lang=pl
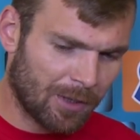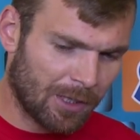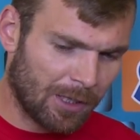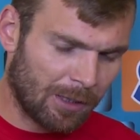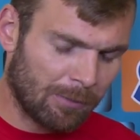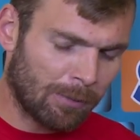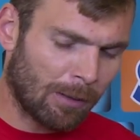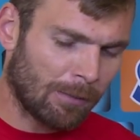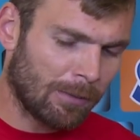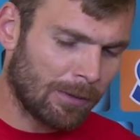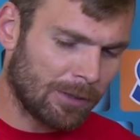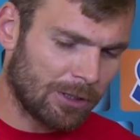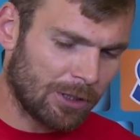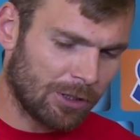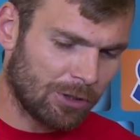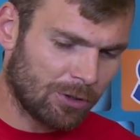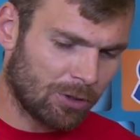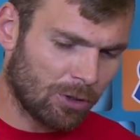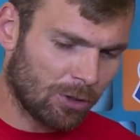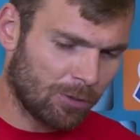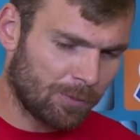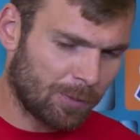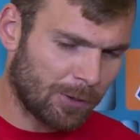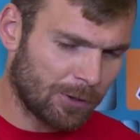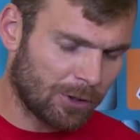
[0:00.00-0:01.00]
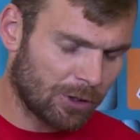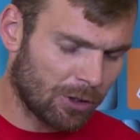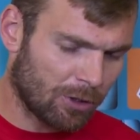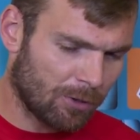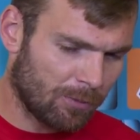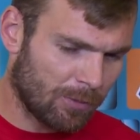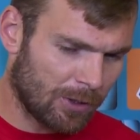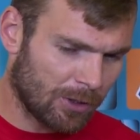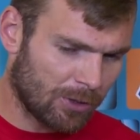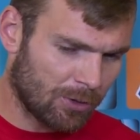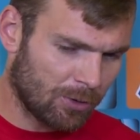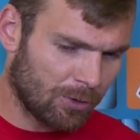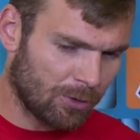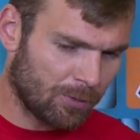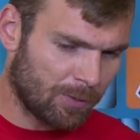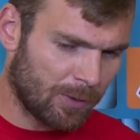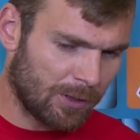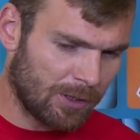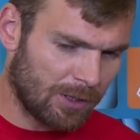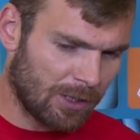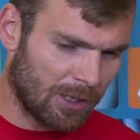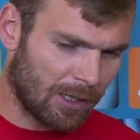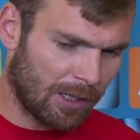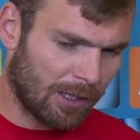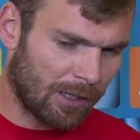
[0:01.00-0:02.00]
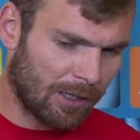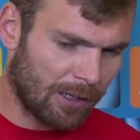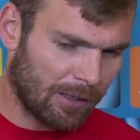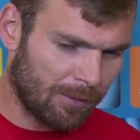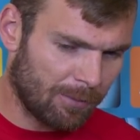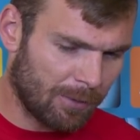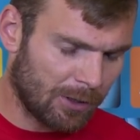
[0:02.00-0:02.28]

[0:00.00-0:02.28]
I mam nadzieję, że to od pierwszego meczu już będzie,